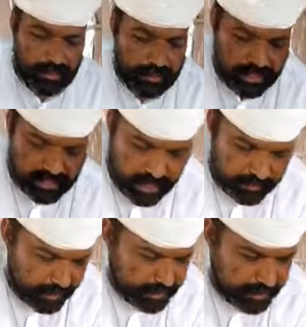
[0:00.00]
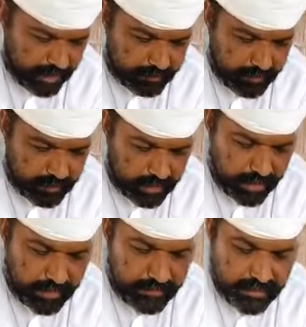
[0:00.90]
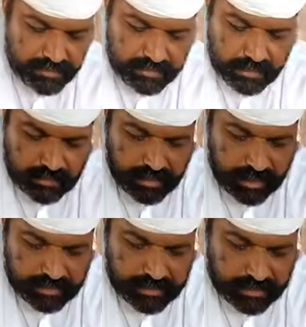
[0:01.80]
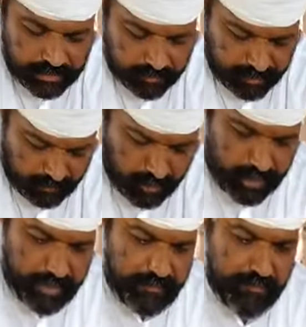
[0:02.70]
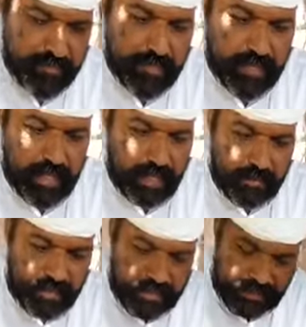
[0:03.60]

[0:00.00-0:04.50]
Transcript: ये इस टाइप का घी आपके होता है सेवन घास का घी मैंने बोला है अब